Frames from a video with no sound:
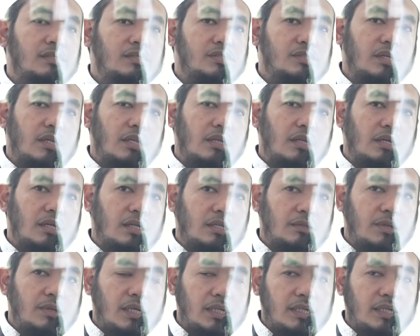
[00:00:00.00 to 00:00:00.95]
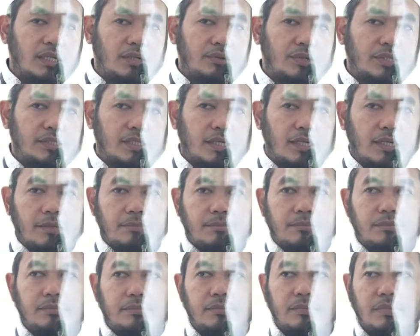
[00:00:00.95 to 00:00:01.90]
sallallahu alaihi
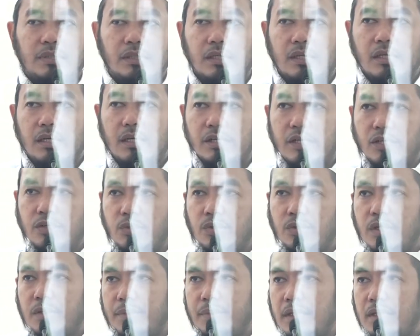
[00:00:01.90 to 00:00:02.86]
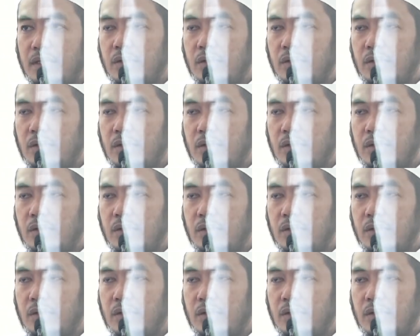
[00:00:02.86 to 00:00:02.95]
wasallam dan juga kepada